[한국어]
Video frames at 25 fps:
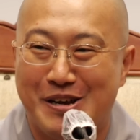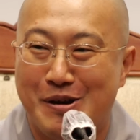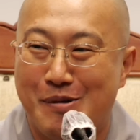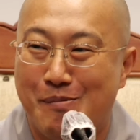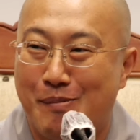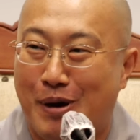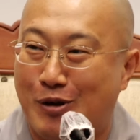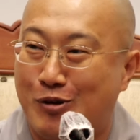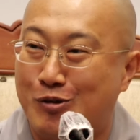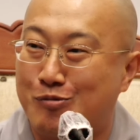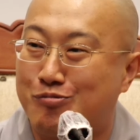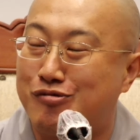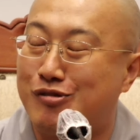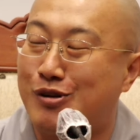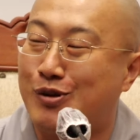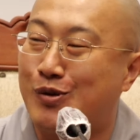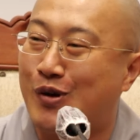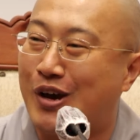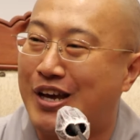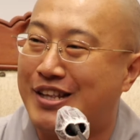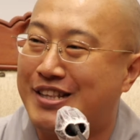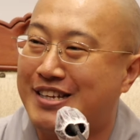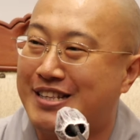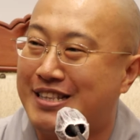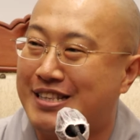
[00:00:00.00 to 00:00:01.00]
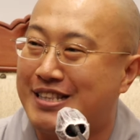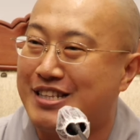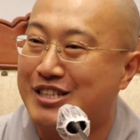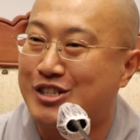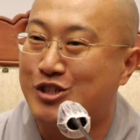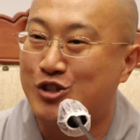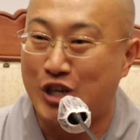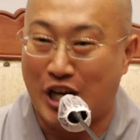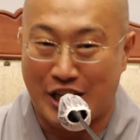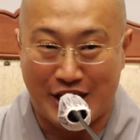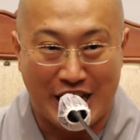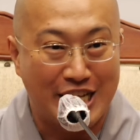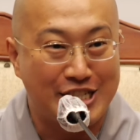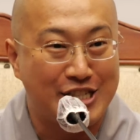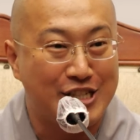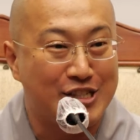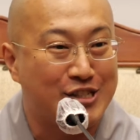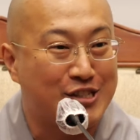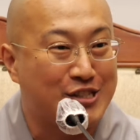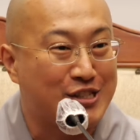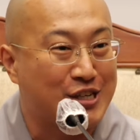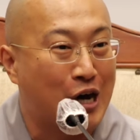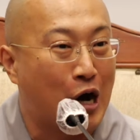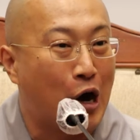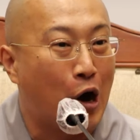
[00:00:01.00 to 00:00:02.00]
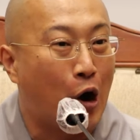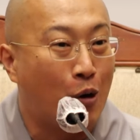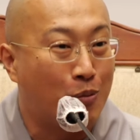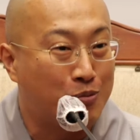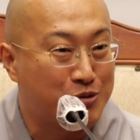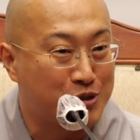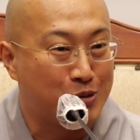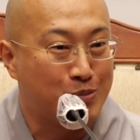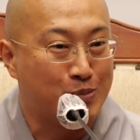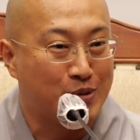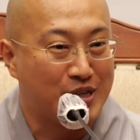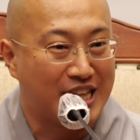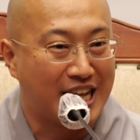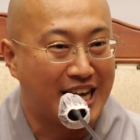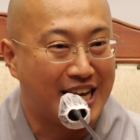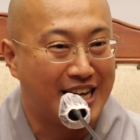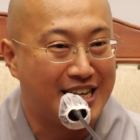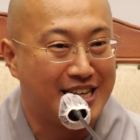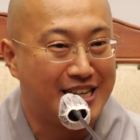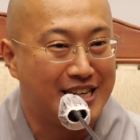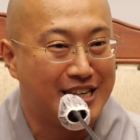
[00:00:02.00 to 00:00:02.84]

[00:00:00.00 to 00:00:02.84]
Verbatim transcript: 바로 불교에는 제네시스가 없습니다.